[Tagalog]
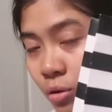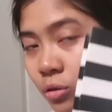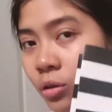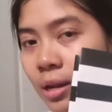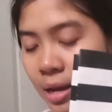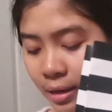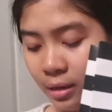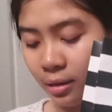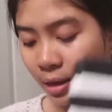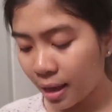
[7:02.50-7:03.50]
you. Ito yung
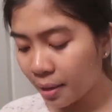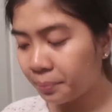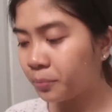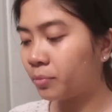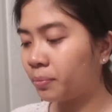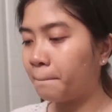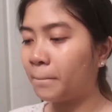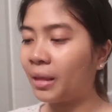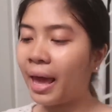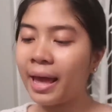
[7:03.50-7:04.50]
lalagyan niya.
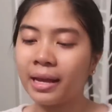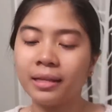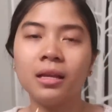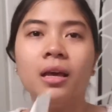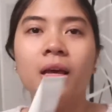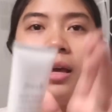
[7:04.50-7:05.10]
And,